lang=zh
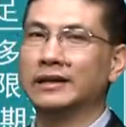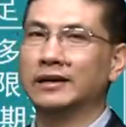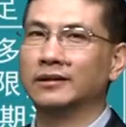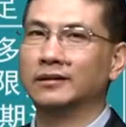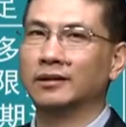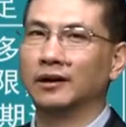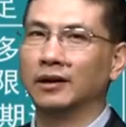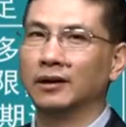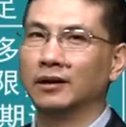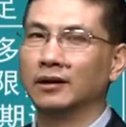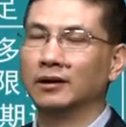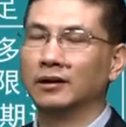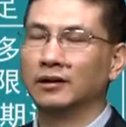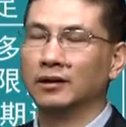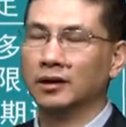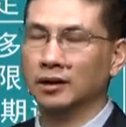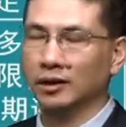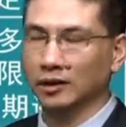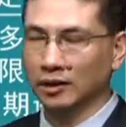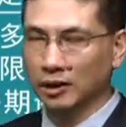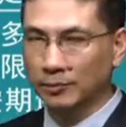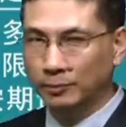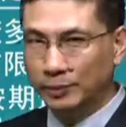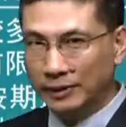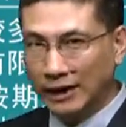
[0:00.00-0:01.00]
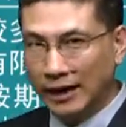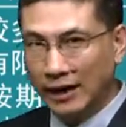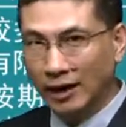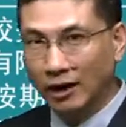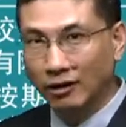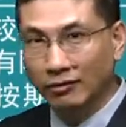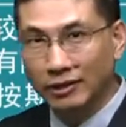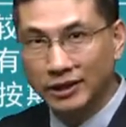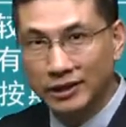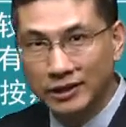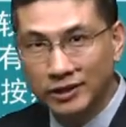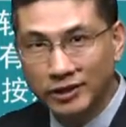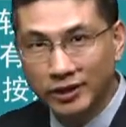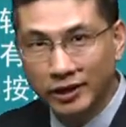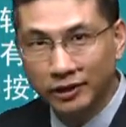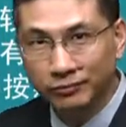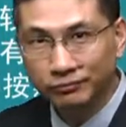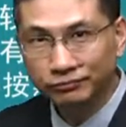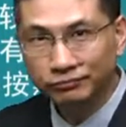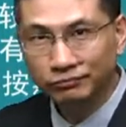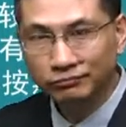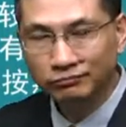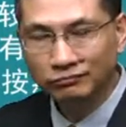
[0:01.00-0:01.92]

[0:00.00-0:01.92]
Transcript: 家呢可能不太好理解，